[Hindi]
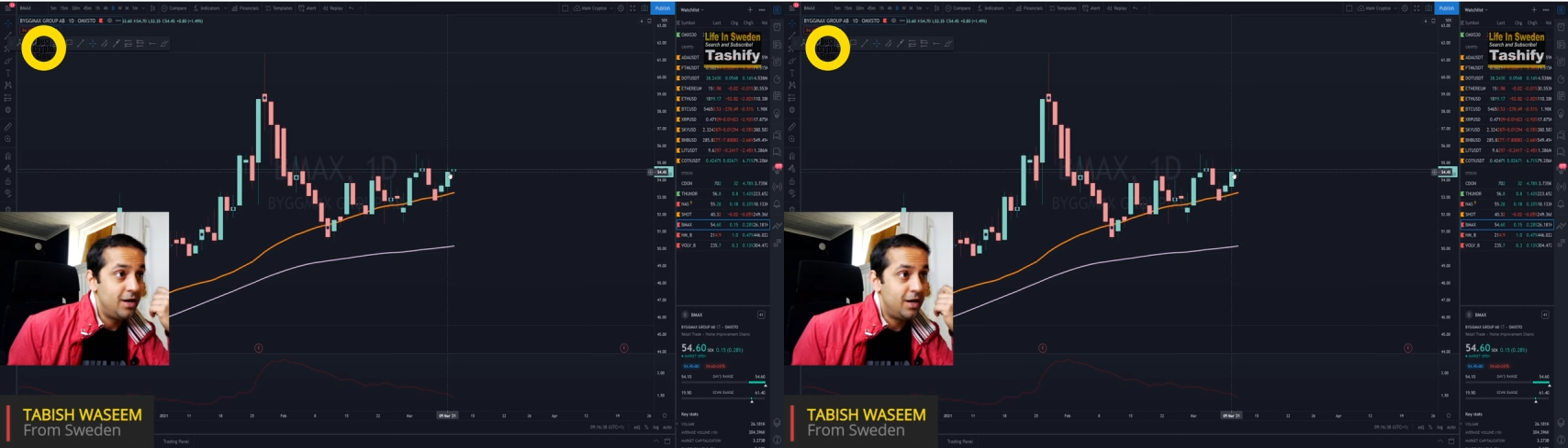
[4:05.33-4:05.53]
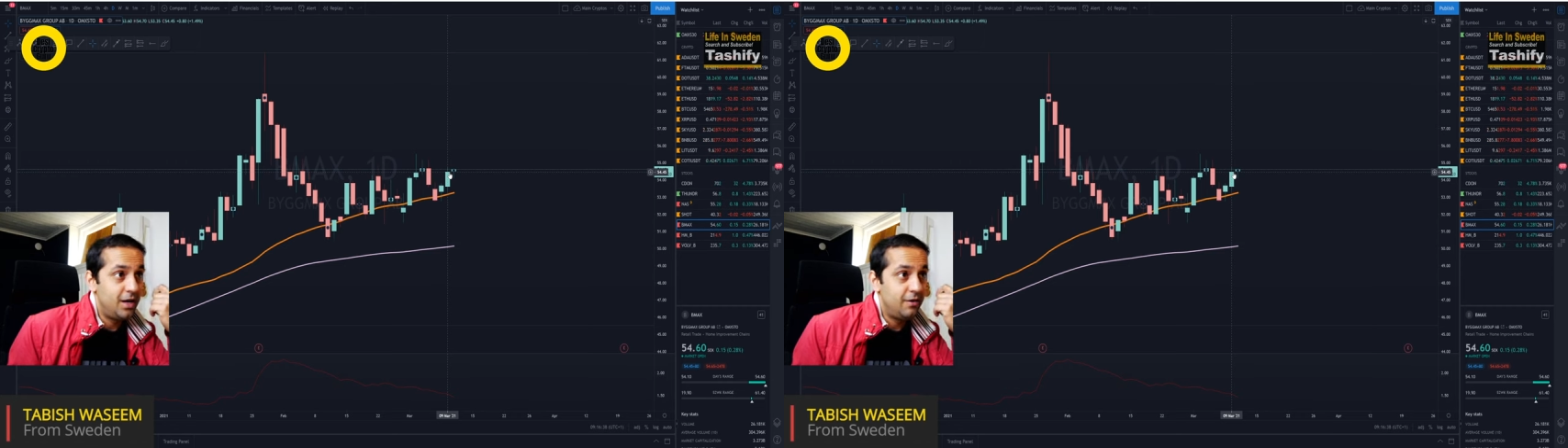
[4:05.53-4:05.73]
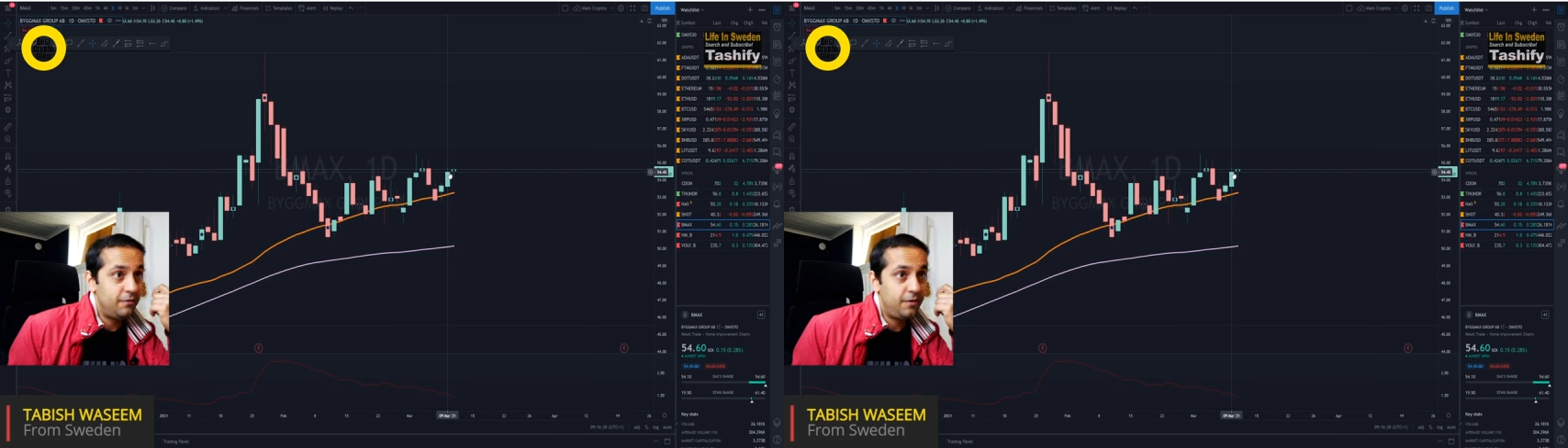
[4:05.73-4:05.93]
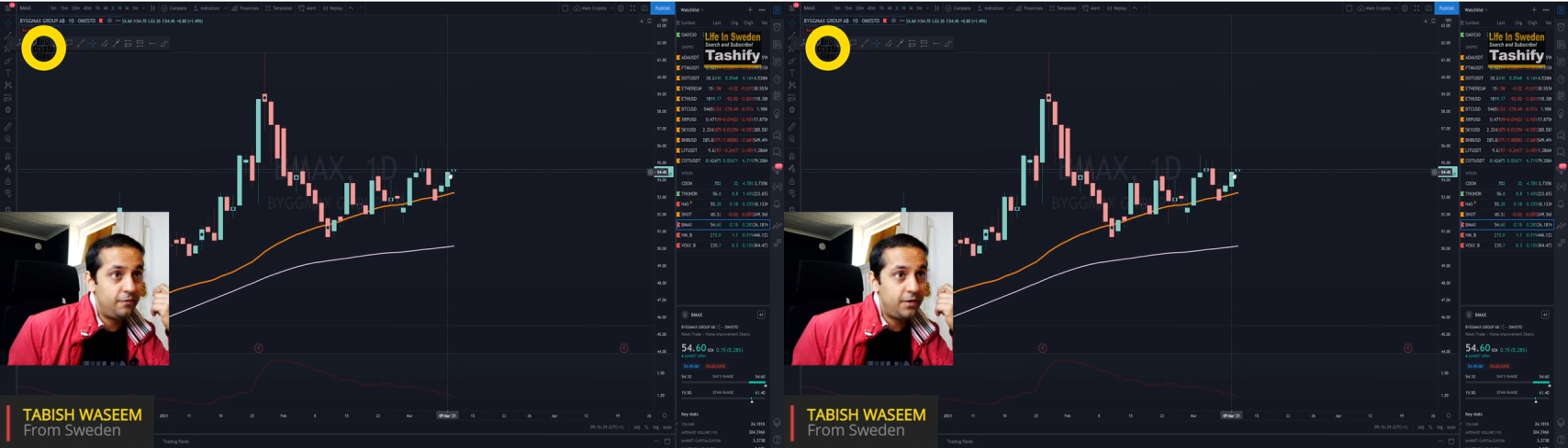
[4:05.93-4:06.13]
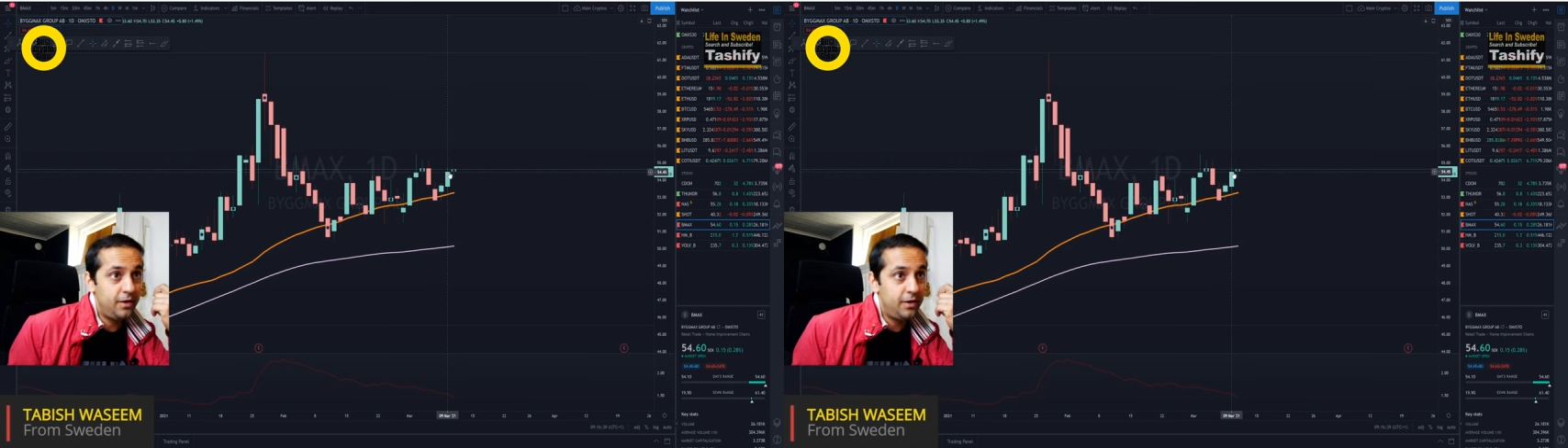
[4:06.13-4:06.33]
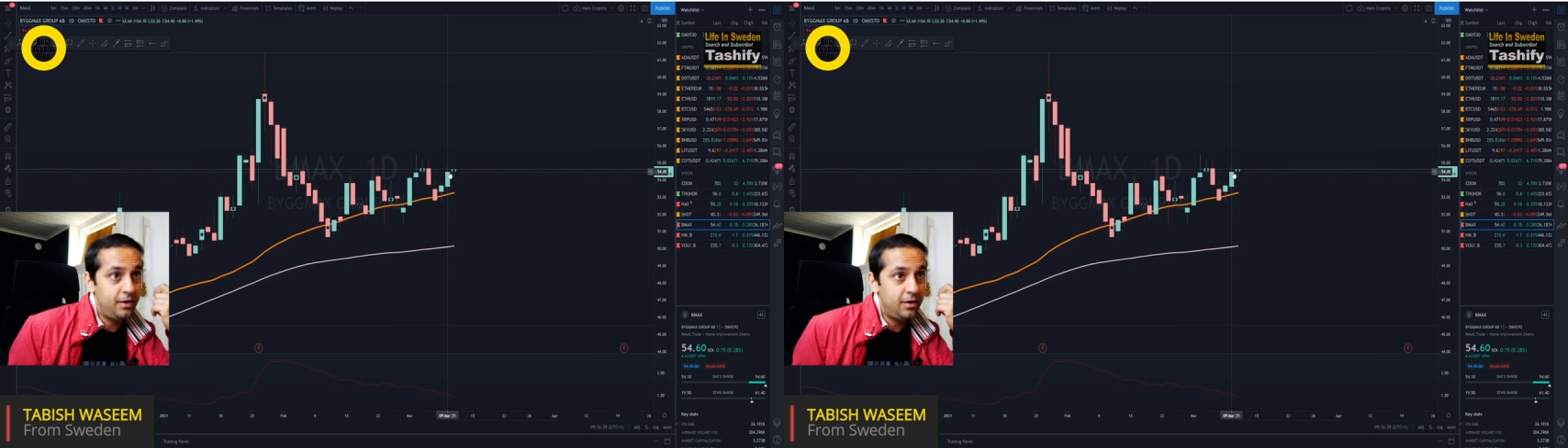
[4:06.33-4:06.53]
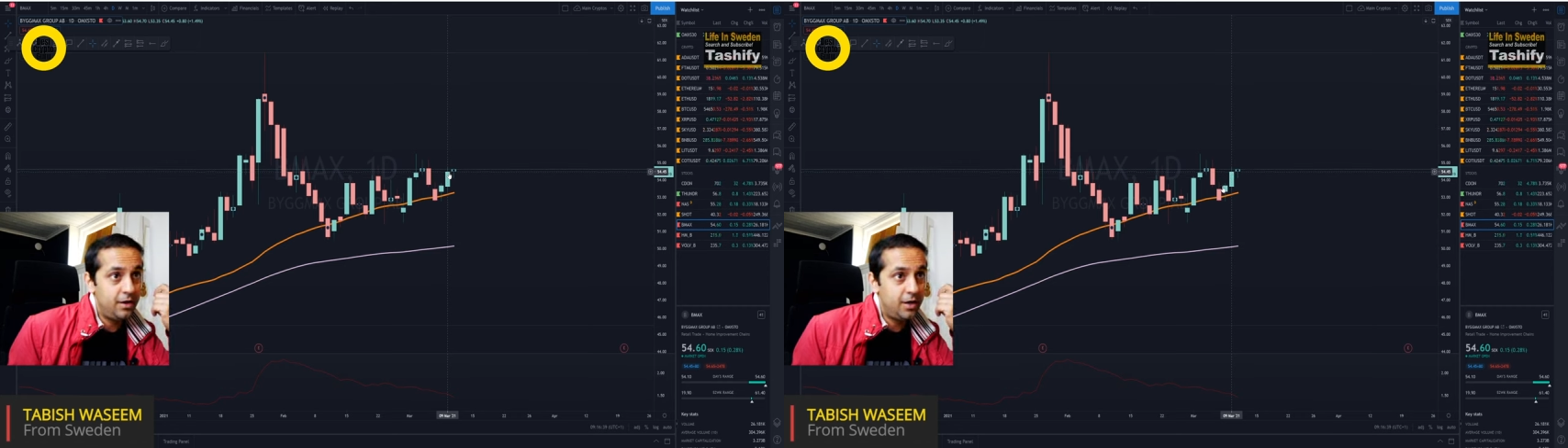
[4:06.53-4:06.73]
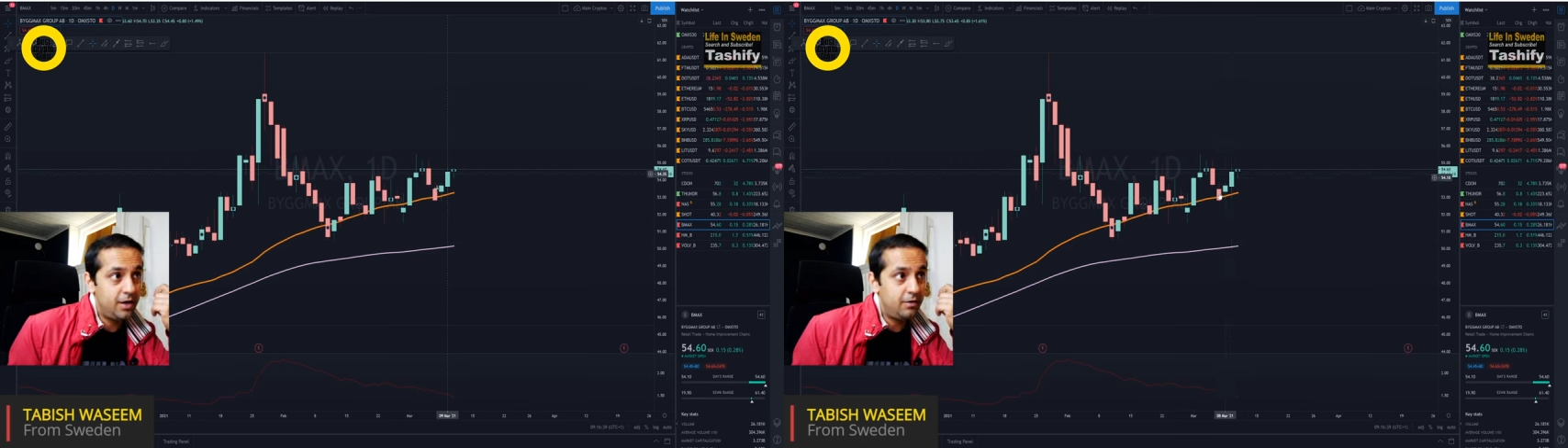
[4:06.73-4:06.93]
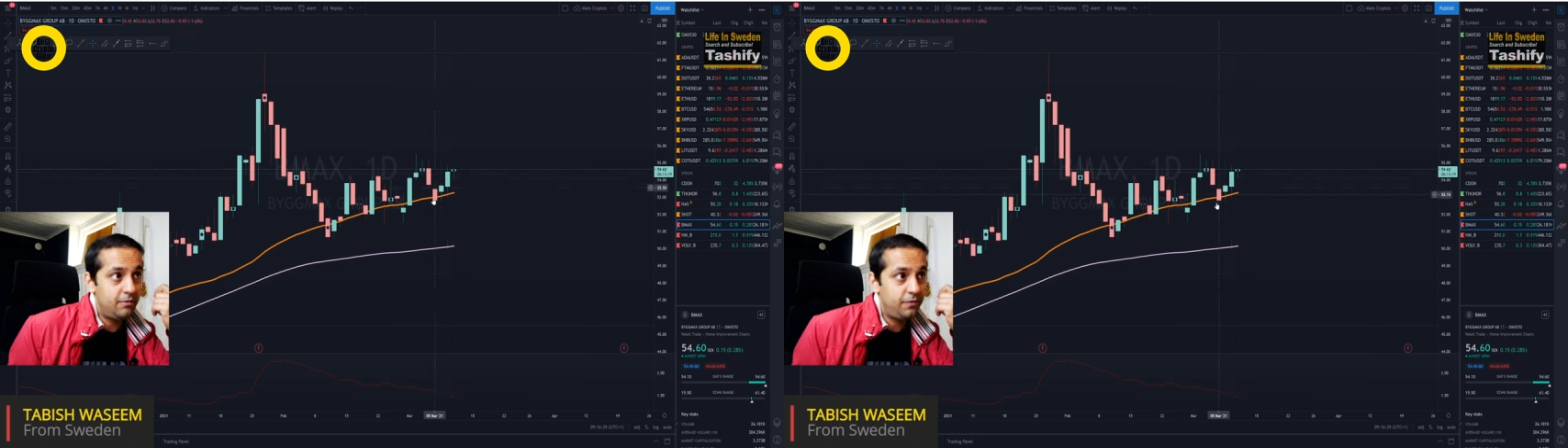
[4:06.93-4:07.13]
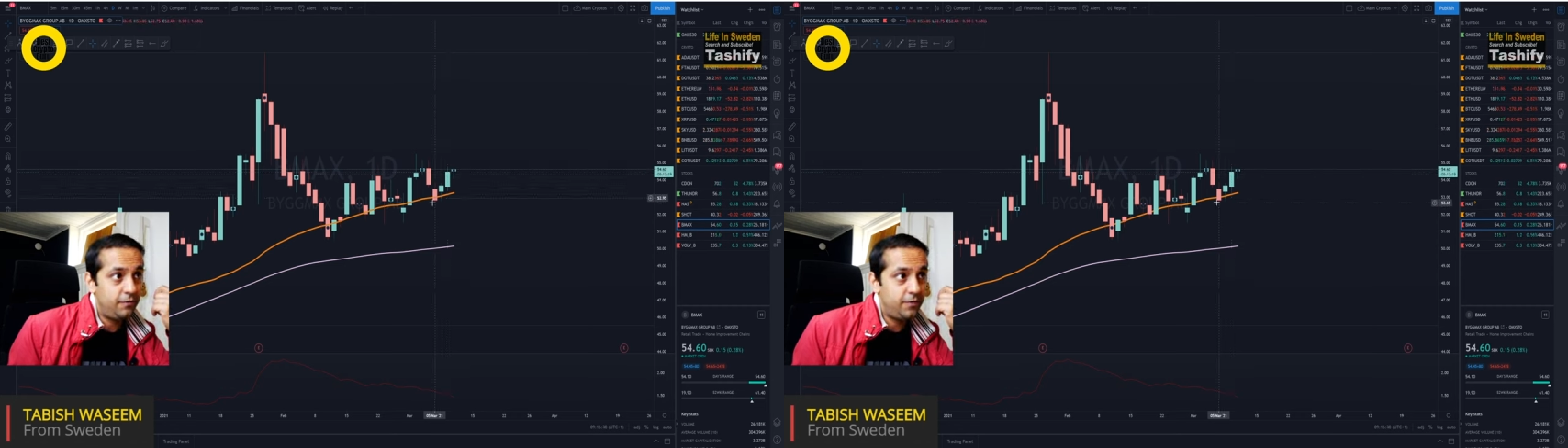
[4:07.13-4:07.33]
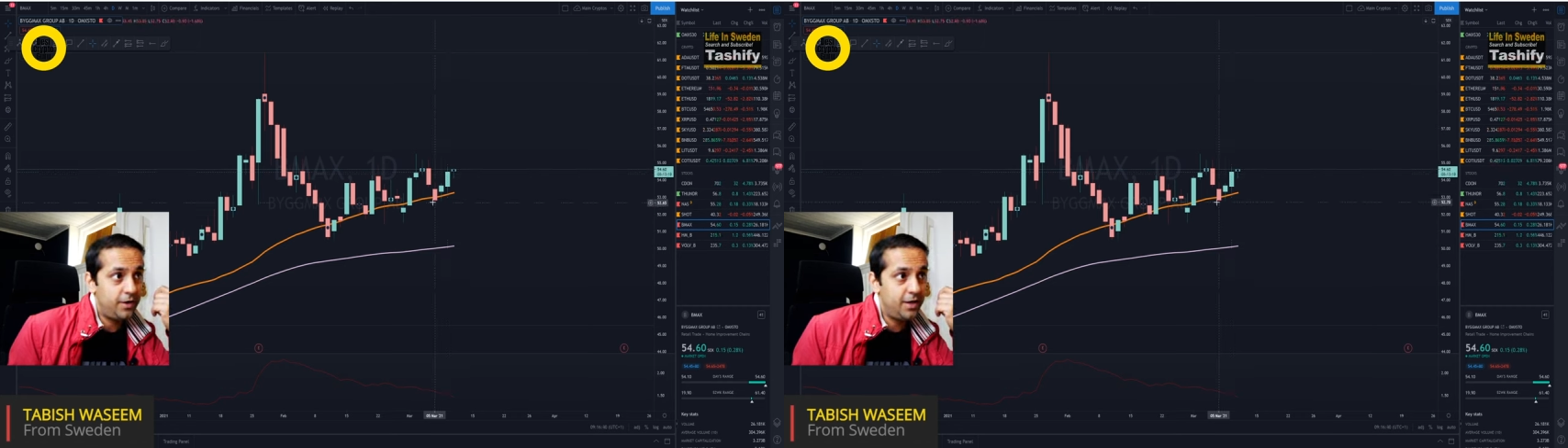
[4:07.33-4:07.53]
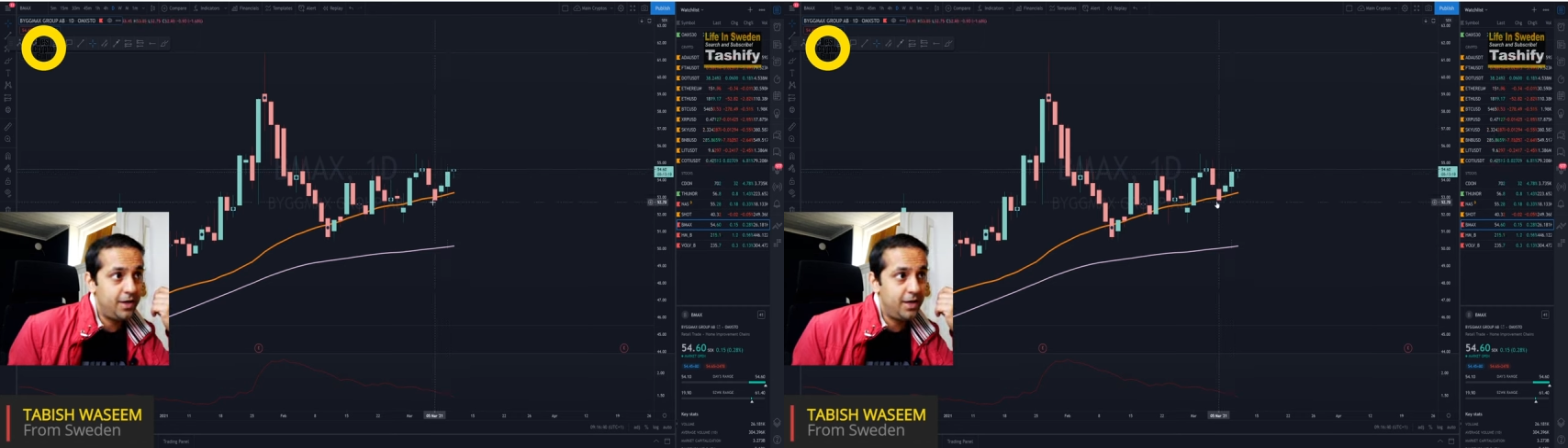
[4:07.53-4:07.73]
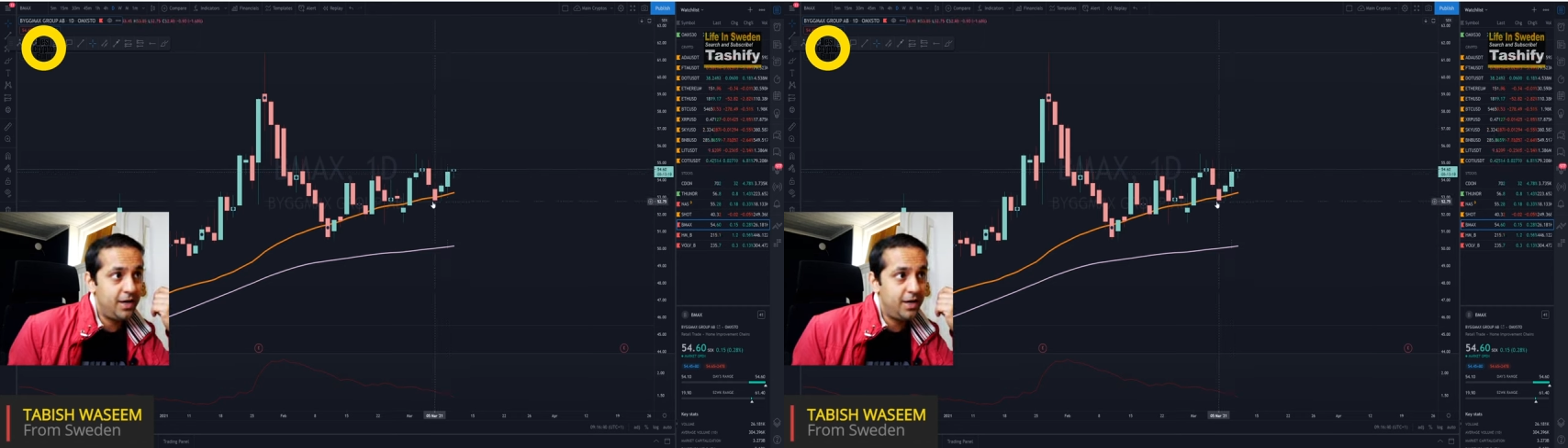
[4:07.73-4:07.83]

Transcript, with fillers: फिफ्टी फिफ्टी